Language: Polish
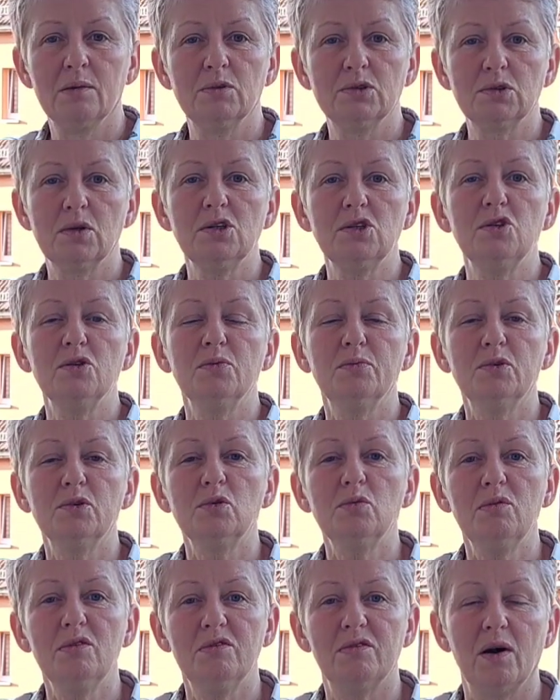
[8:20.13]
Słuchajcie,
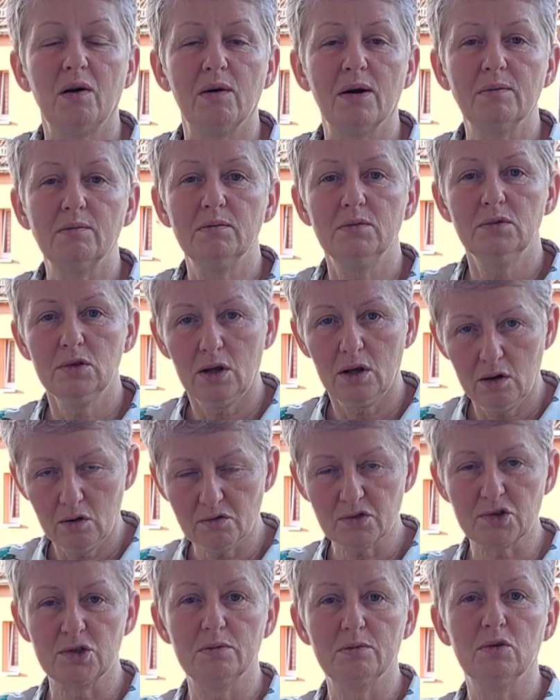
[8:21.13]
próbowałam.
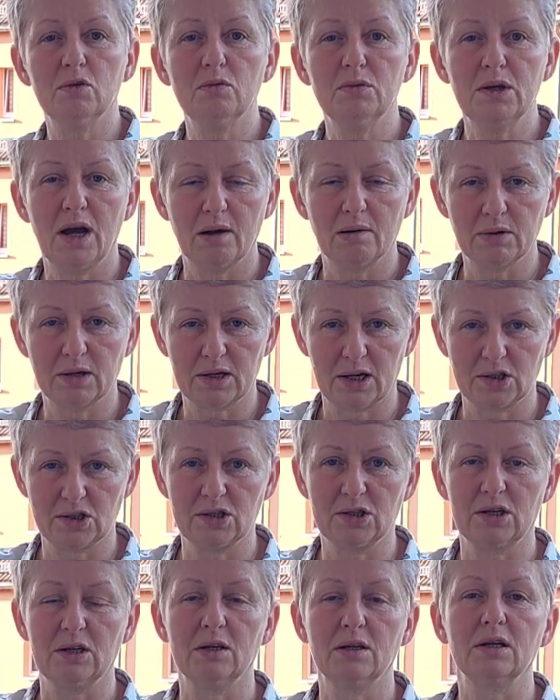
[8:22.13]
Owszem, umiałam grać
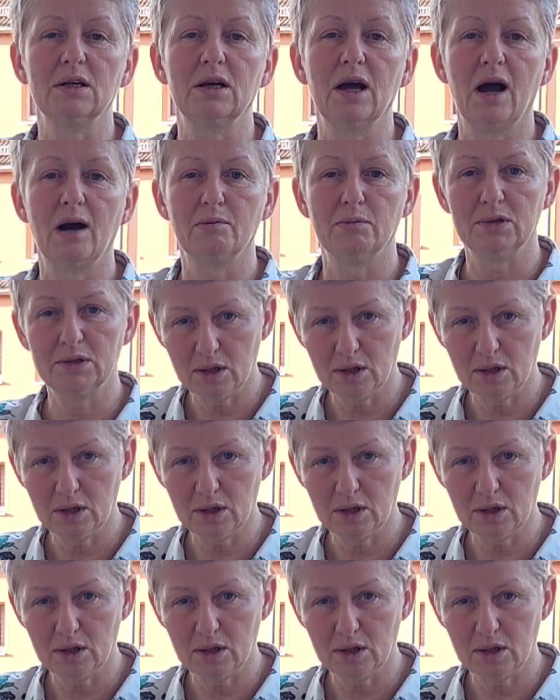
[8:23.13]
gamy,